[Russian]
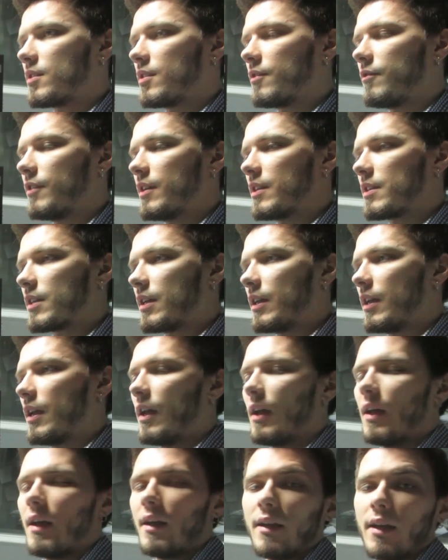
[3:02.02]
с FS. -кой.
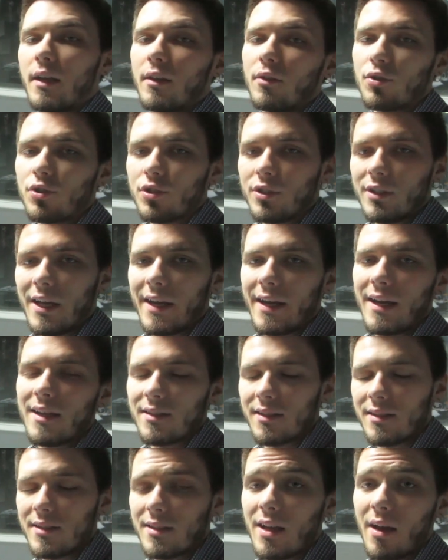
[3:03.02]
Я должен
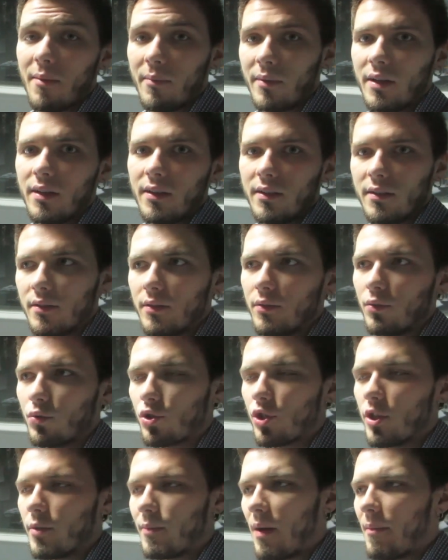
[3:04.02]
нарезать самые
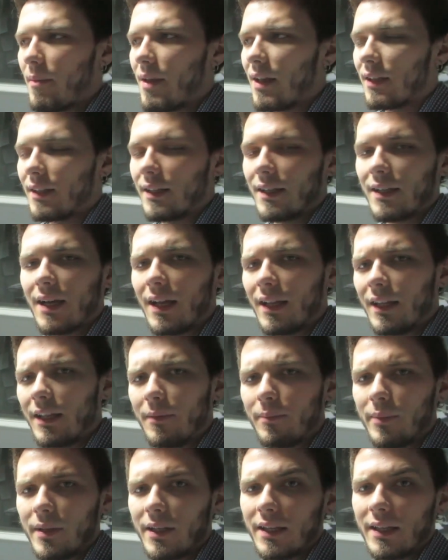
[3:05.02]
лучшие моменты,
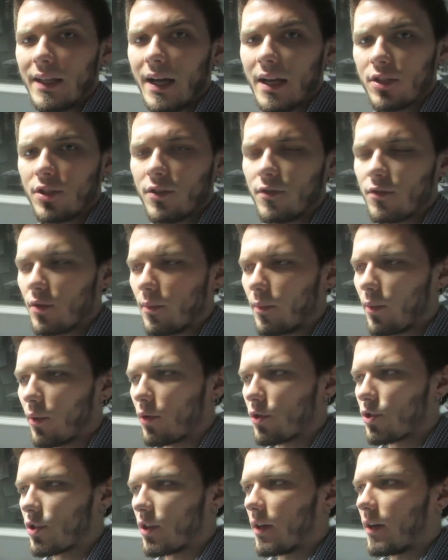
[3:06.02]
голы, передачи, все
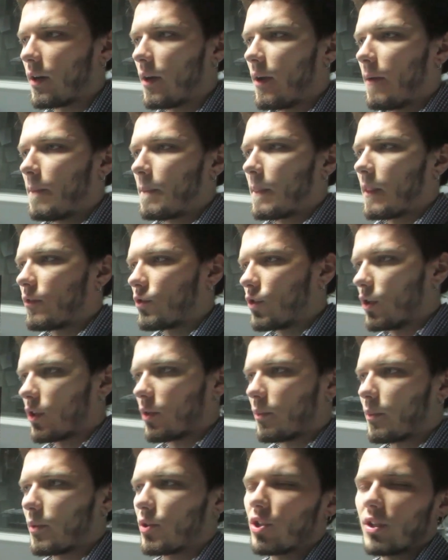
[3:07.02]
прочее все
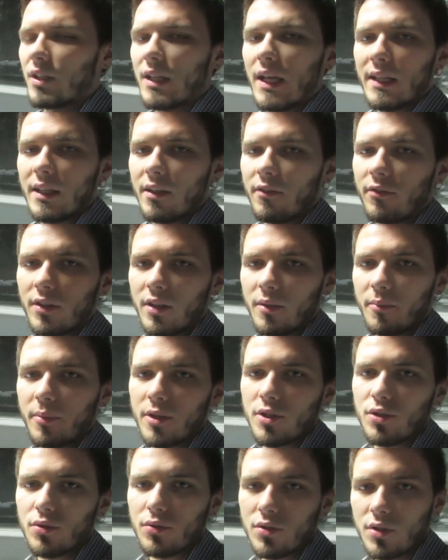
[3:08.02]
это посчитать, на
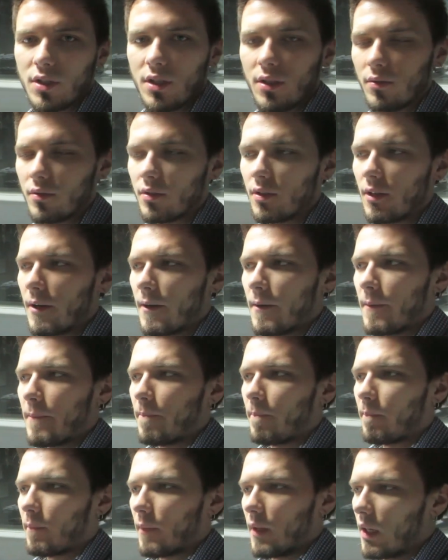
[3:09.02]
ФТПшку скинуть.
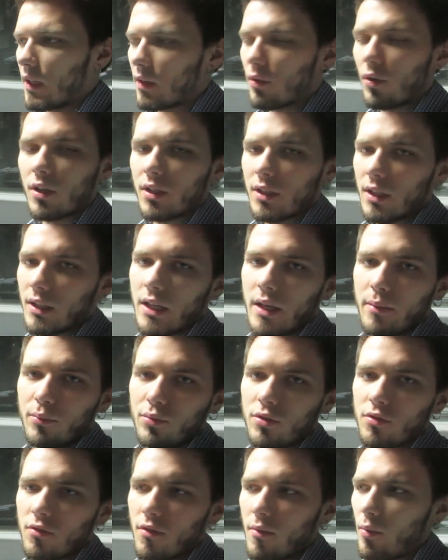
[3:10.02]
И только тогда я
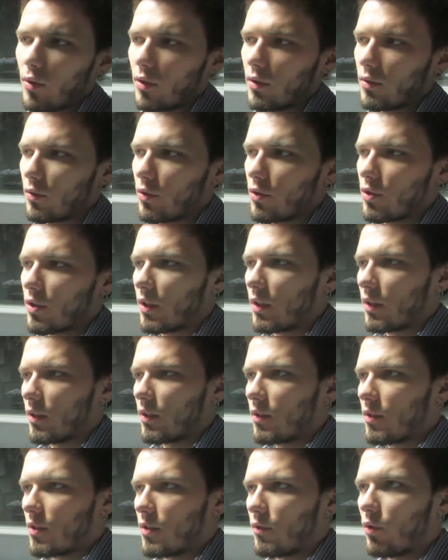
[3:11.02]
буду свободен. То есть
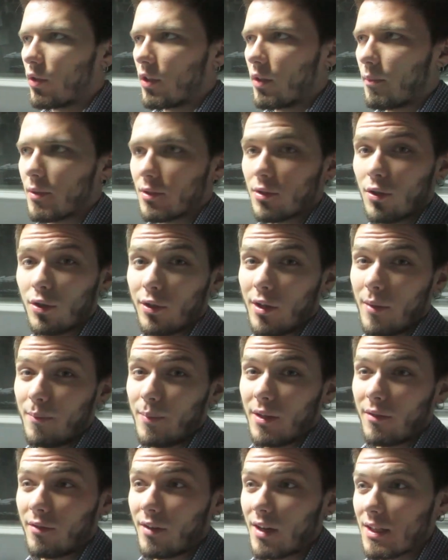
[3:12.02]
это сегодня, поскольку я
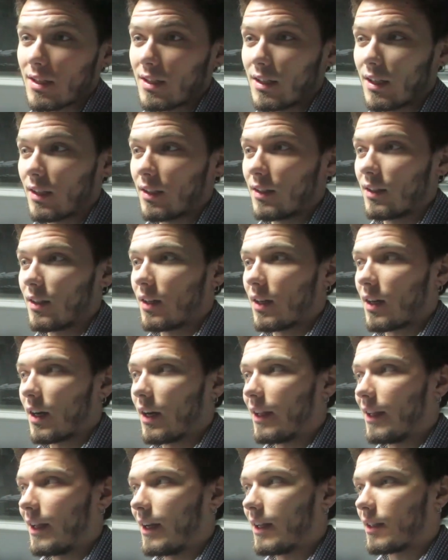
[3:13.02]
первый раз на, на
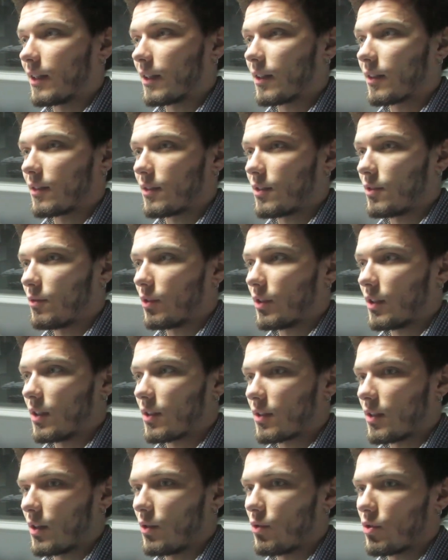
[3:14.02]
хайлайтах сегодня
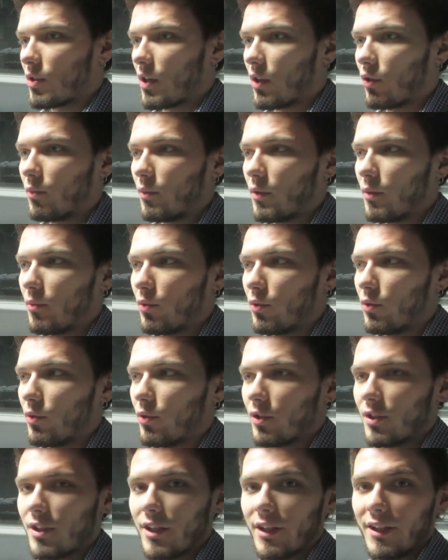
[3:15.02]
остаюсь, я думаю, буду
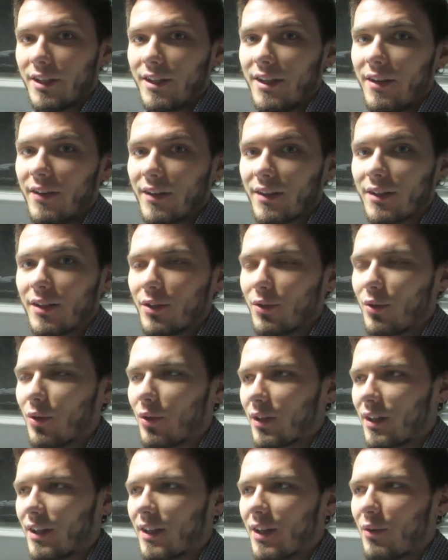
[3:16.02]
их делать, наверное,
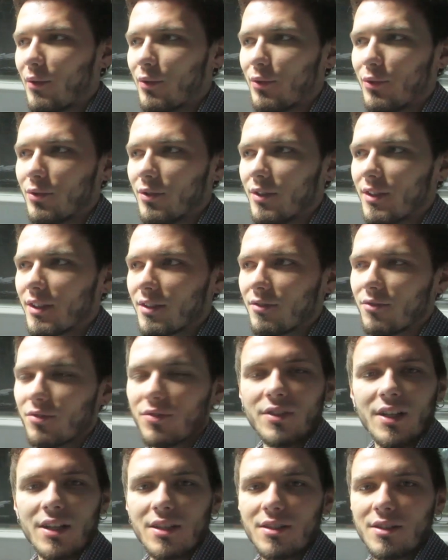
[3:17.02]
долго, и я уйду, наверное, в
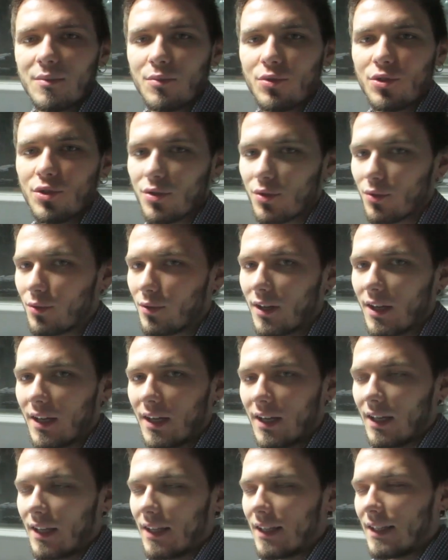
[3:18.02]
12 часу.
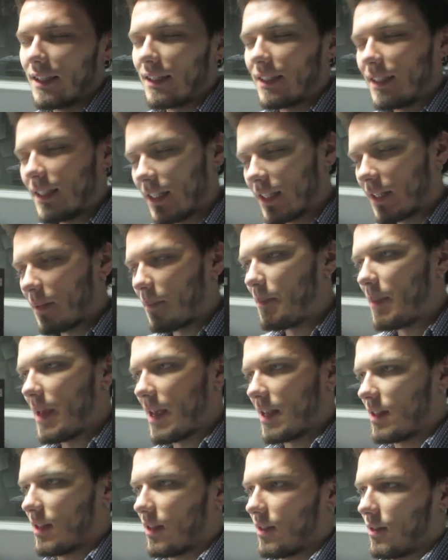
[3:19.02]
И это
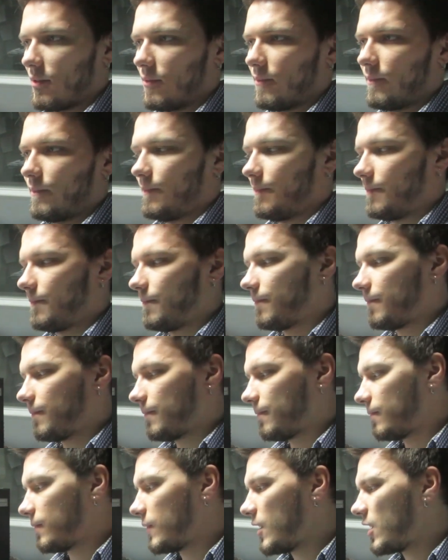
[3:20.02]
бесит.
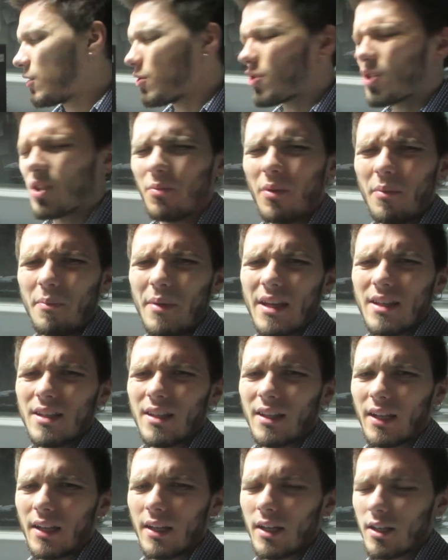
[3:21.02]
Не то чтобы
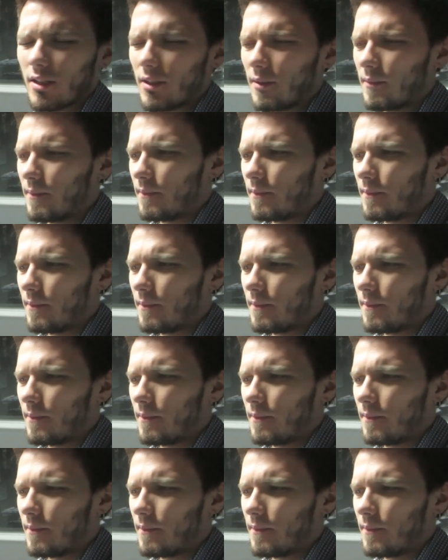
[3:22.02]
бесит, конечно,